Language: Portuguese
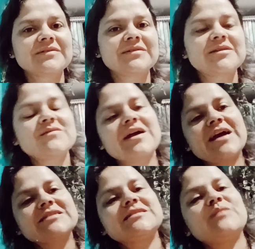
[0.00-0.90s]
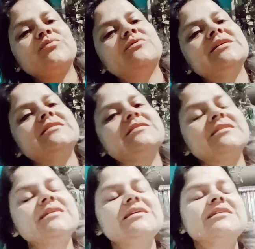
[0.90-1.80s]
Então é essa
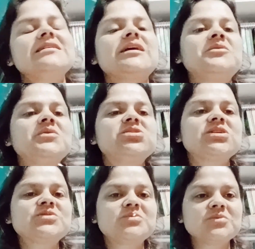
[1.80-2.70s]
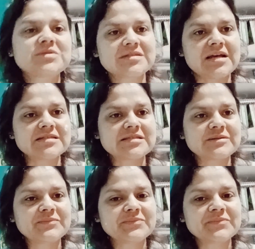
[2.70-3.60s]
abundância que a noite azul nos traz.
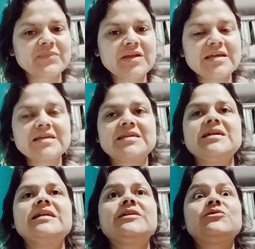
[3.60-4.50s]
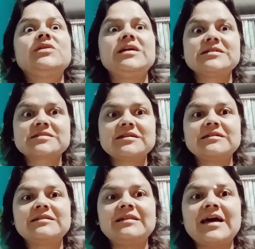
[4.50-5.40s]
Que a natureza,
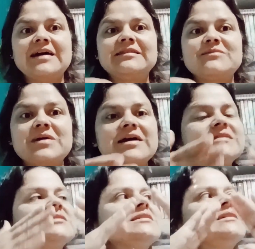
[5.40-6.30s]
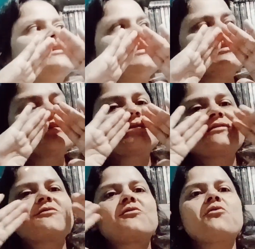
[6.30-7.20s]
nada mais
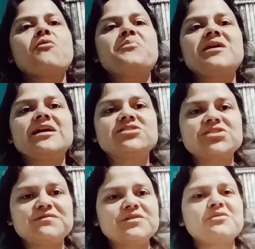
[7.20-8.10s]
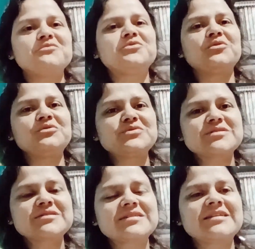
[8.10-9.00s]
cooperativa com
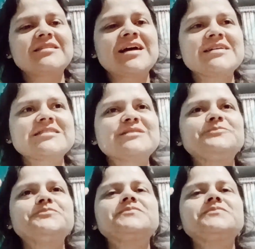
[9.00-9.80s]
todos, que traz,